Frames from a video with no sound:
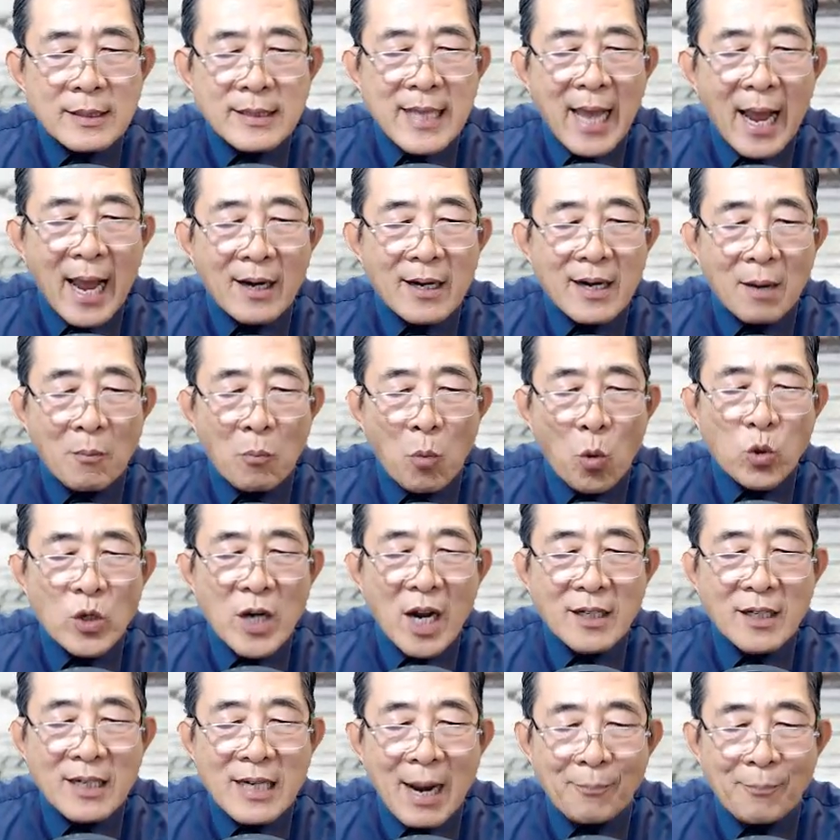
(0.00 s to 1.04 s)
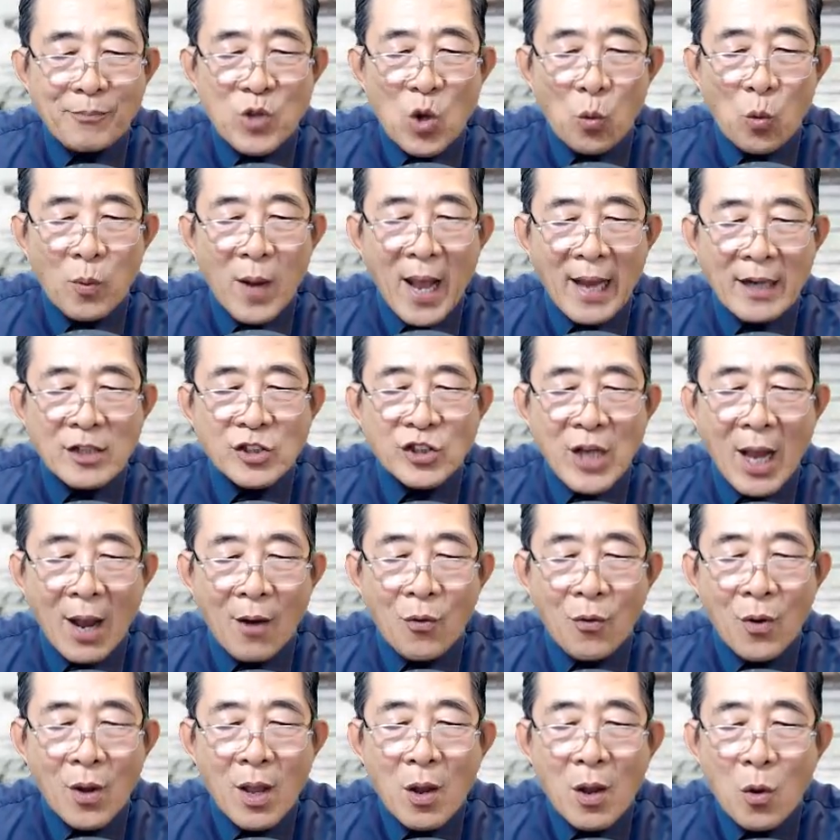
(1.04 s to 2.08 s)
Chắc là muốn đến làm nhục hắn
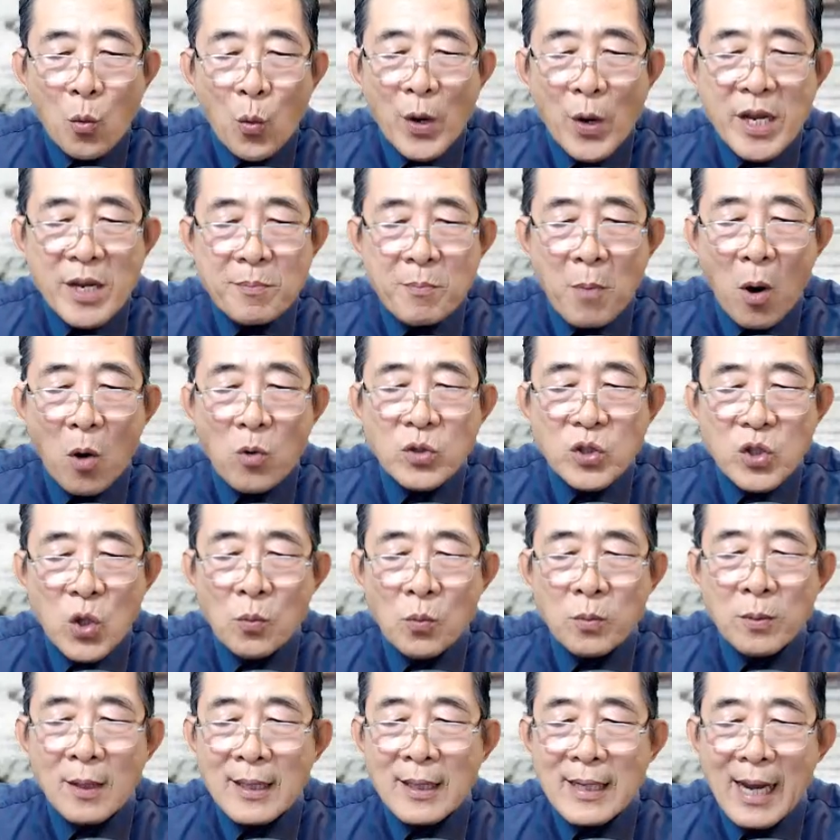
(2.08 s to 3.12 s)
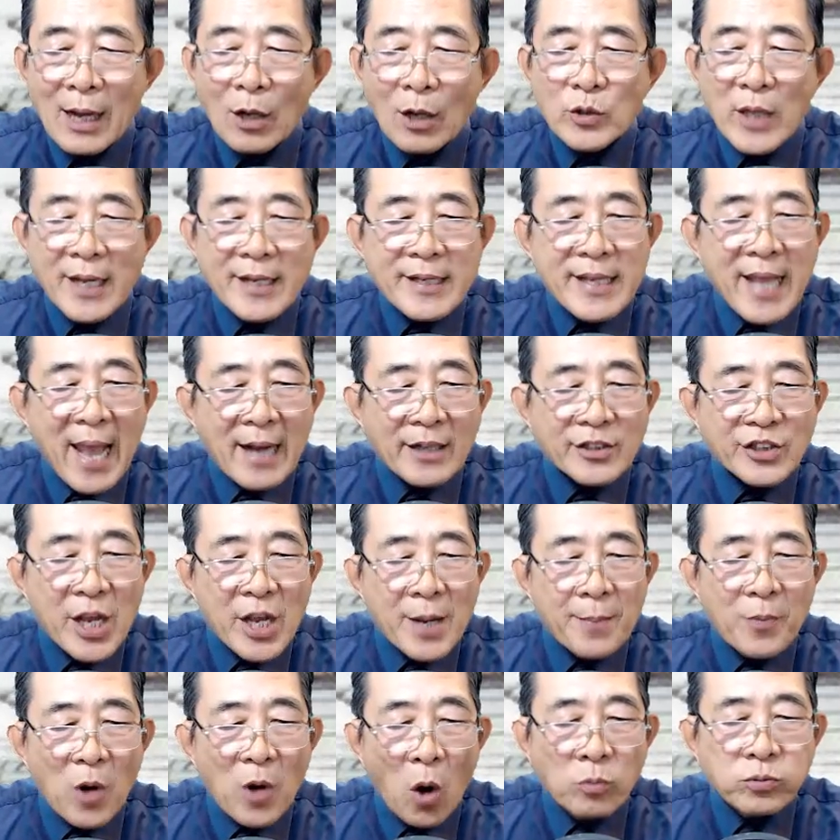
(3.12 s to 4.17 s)
sao? Quỳ một chút là có thể dàn
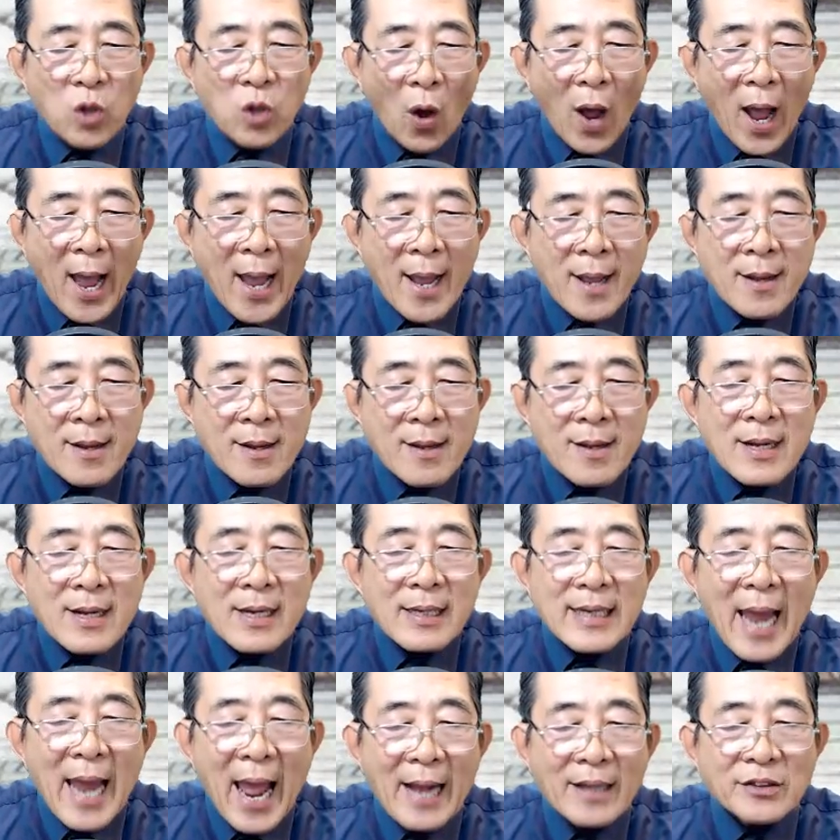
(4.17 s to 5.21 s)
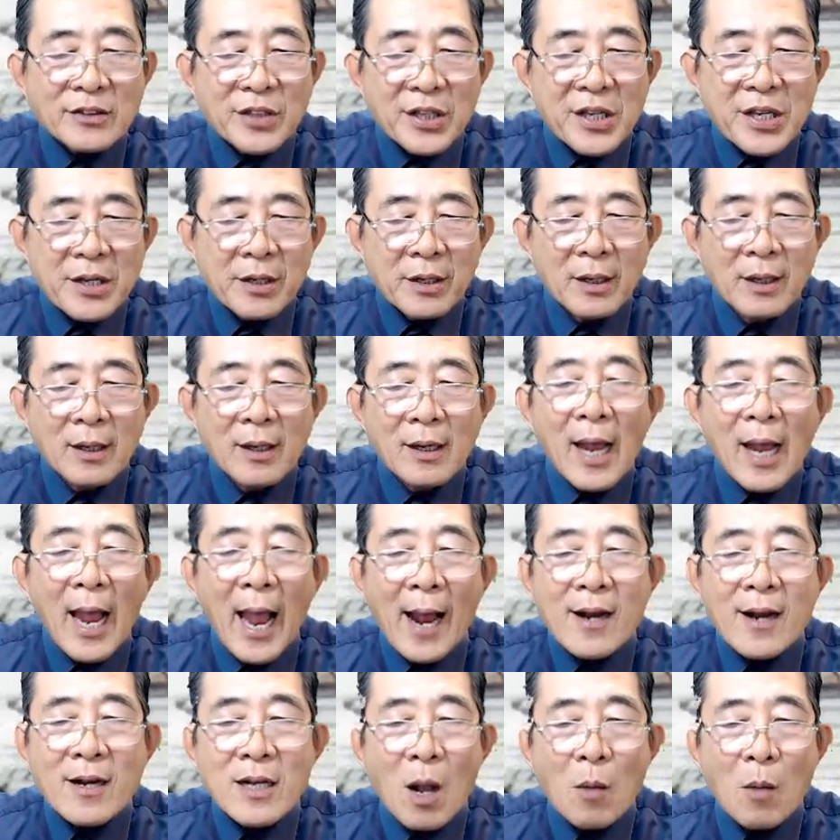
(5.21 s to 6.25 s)
xếp ổn thỏa. Đáng tiếc,
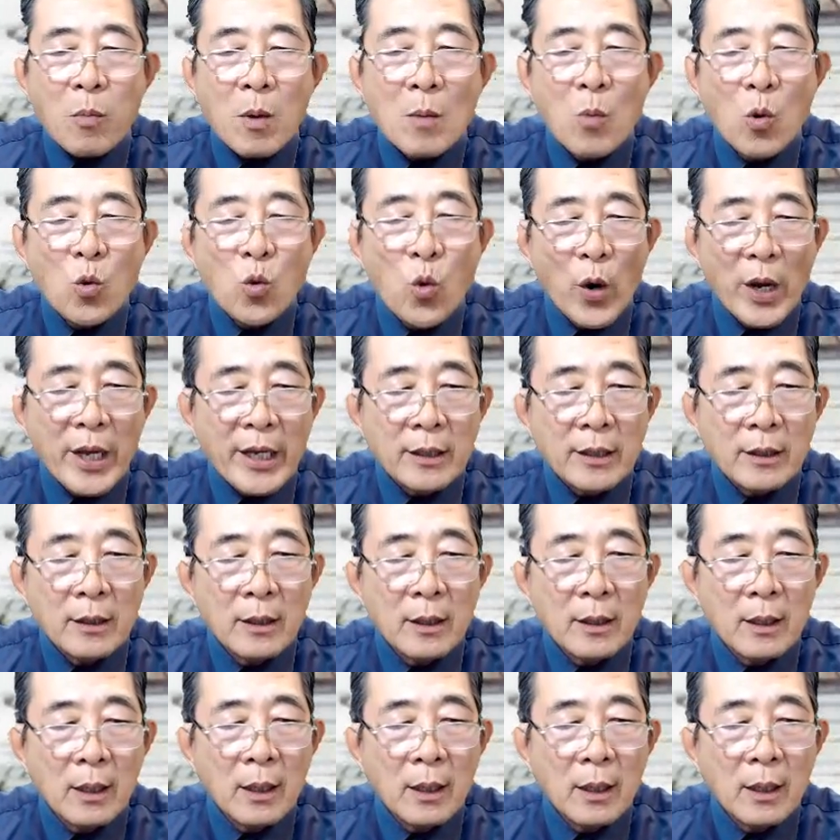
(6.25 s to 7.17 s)
hắn không có muốn quỳ.